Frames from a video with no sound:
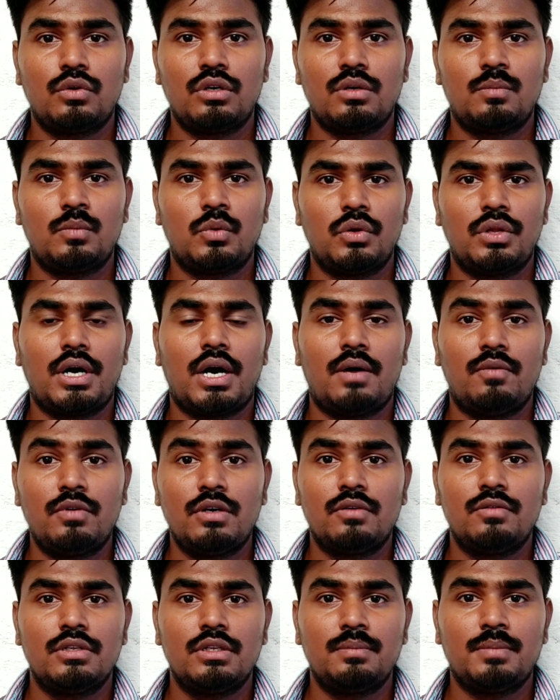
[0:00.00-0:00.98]
கொடுக்கும்போது
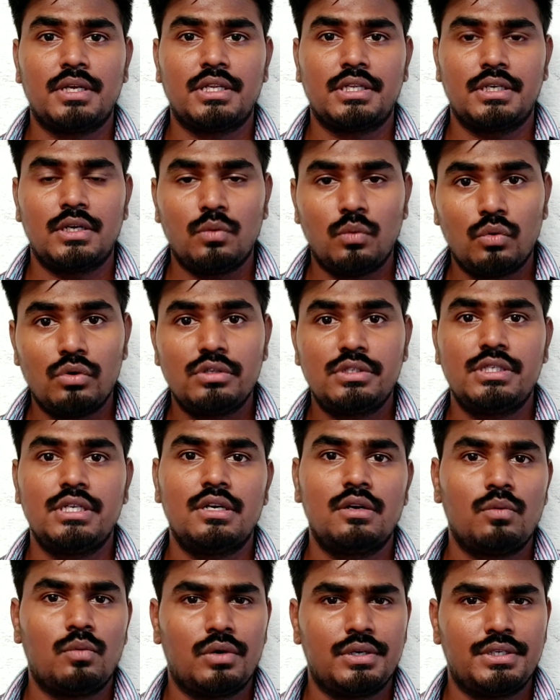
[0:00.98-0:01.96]
அவங்க வந்து பார்த்திங்கன்னா
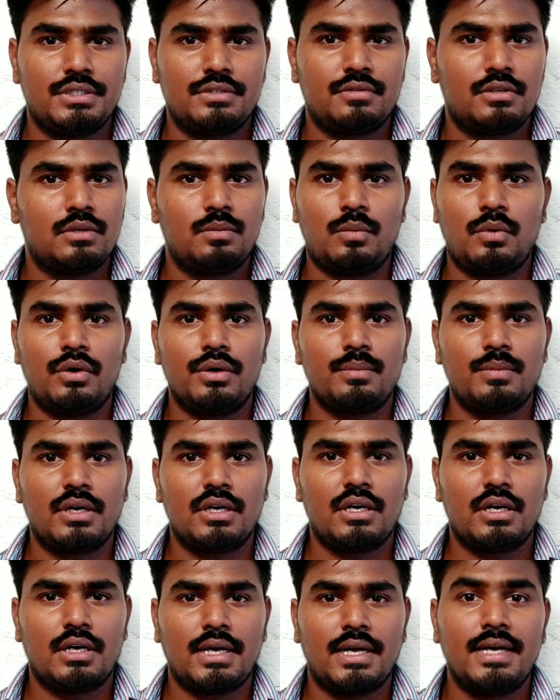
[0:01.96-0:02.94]
ஒரிஜினல் ஓஎஸ் வந்து போட
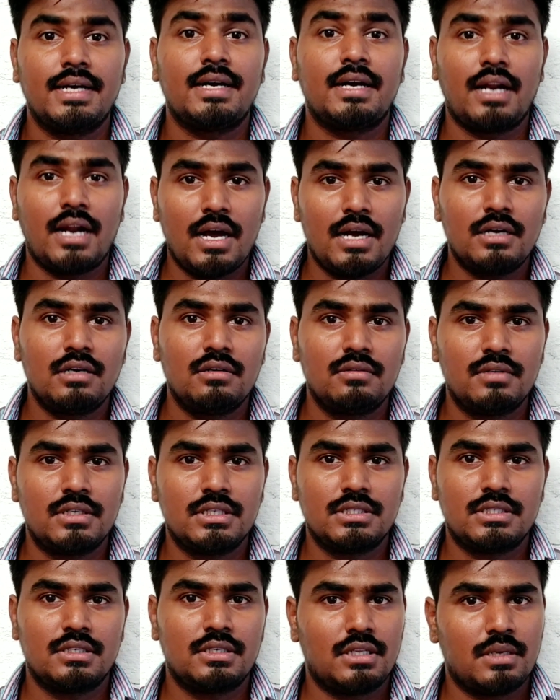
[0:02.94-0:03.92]
மாட்டாங்க கிராக்டு
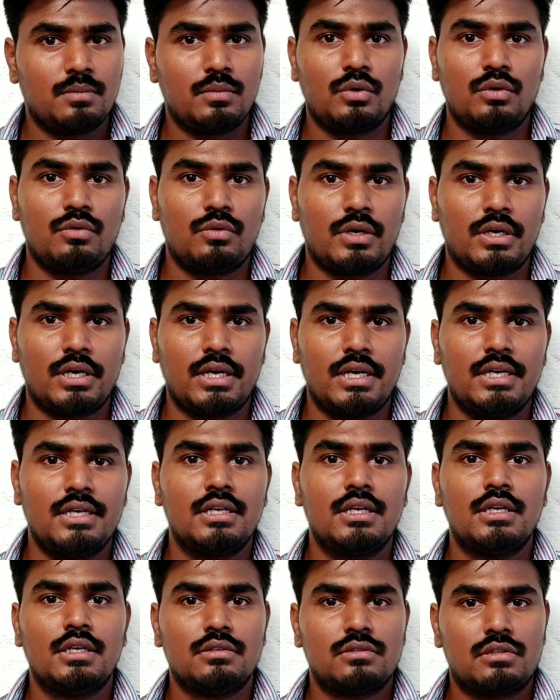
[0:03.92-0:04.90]
வெர்ஷன் தான் போடுவாங்க
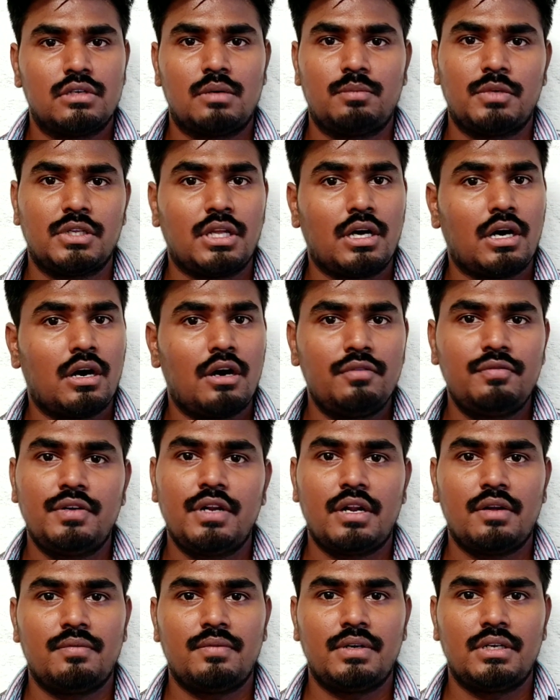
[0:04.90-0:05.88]
ஸோ நம்ம அந்த
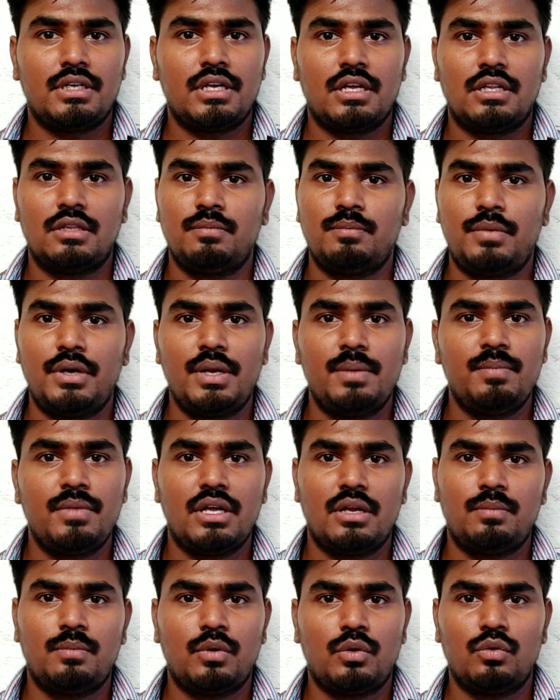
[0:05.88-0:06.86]
ஆஃப்டர் எஃபெக்ட் அந்த
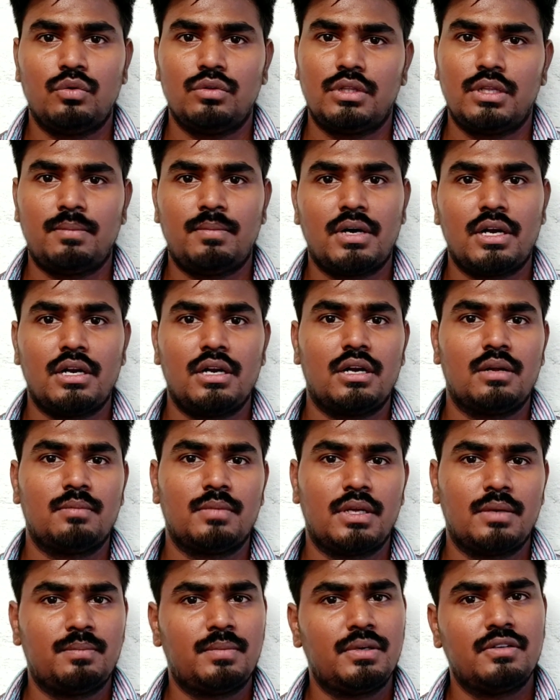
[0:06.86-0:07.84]
ப்ரீமியர் ப்ரோ இந்த மாதிரிலாம்
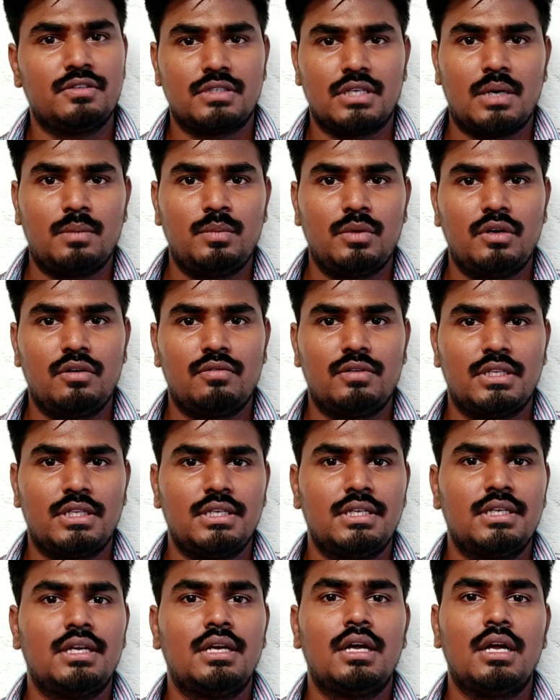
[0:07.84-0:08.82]
நம்ம எப்படி சாஃப்ட்வேர்
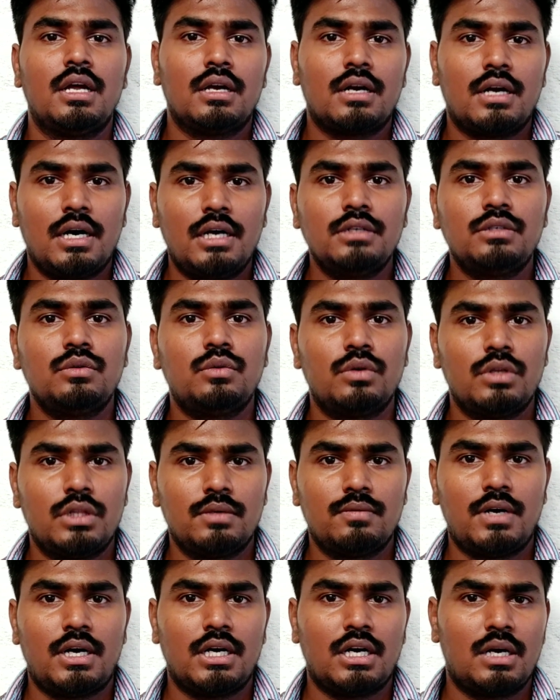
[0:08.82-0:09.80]
வந்து காசு
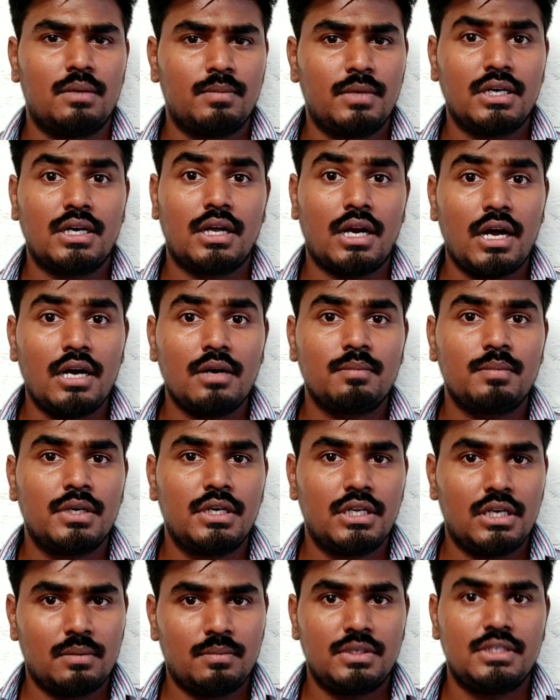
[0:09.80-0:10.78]
கொடுத்து வாங்காமல் கிராக்
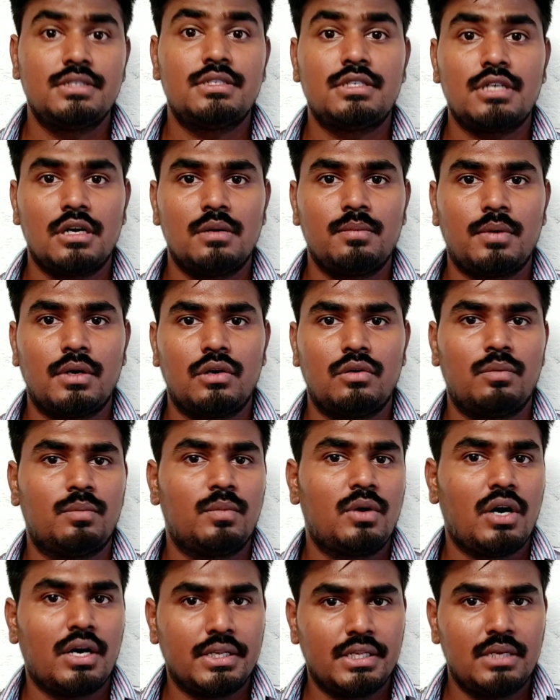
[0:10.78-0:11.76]
பண்ணி நம்ம இன்ஸ்டால்
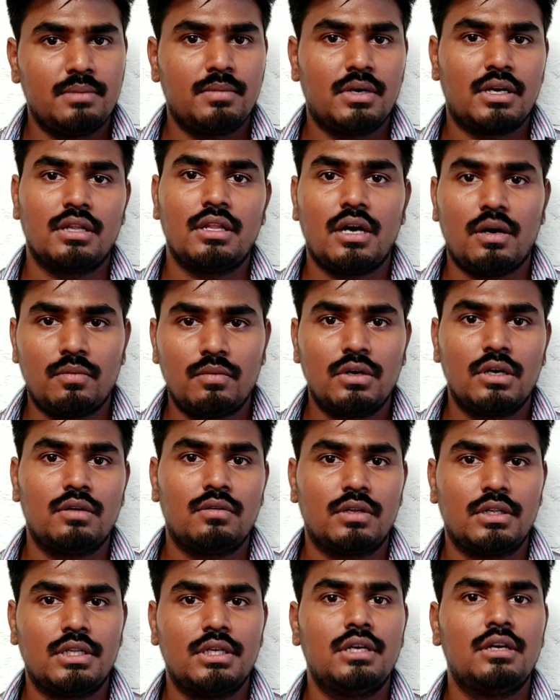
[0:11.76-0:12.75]
பண்ணுவோமோ அதே மாதிரி தான்
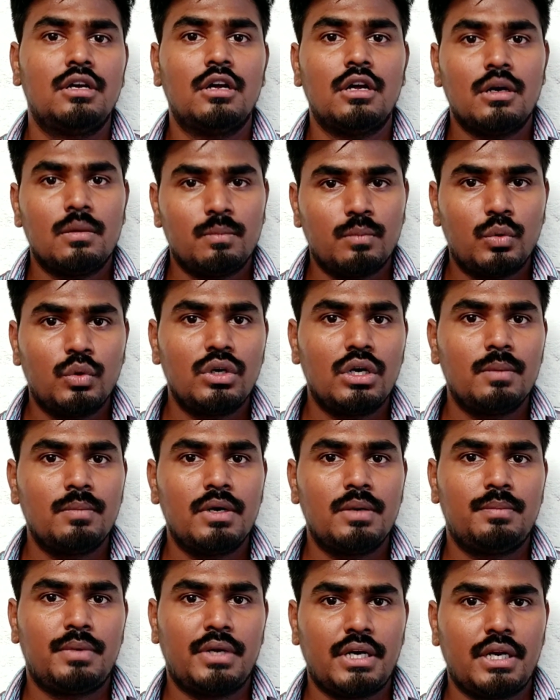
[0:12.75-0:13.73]
அவங்களும் வந்து
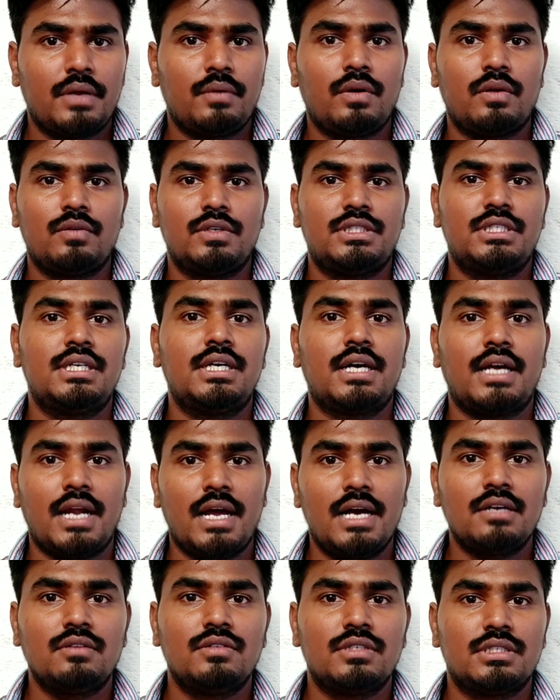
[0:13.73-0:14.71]
பூட்டபிள் பென்ட்ரைவரை வச்சு
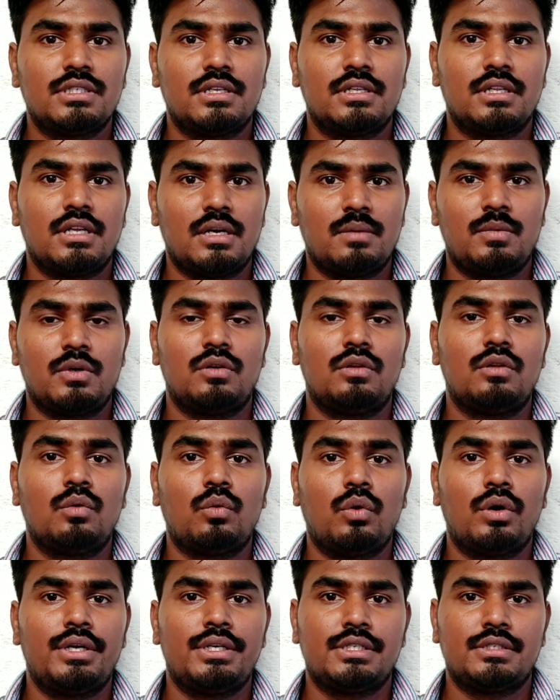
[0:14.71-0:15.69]
கிராக் வெர்ஷன் தான் நமக்கு
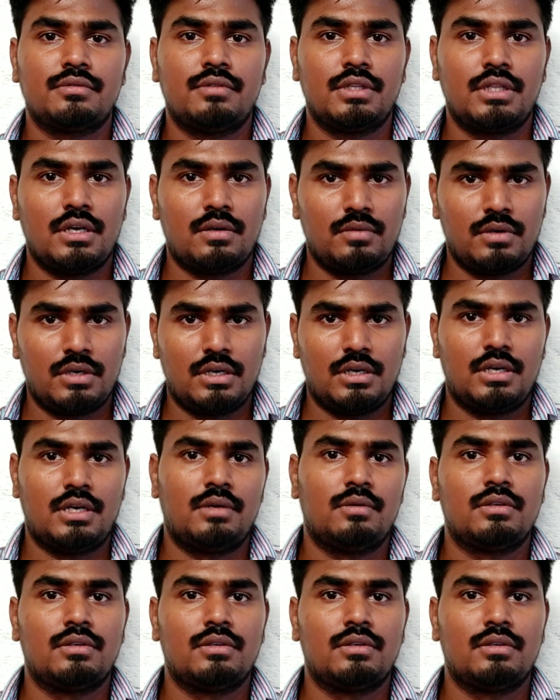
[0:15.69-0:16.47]
வந்து ஓஎஸ் வந்து அவங்க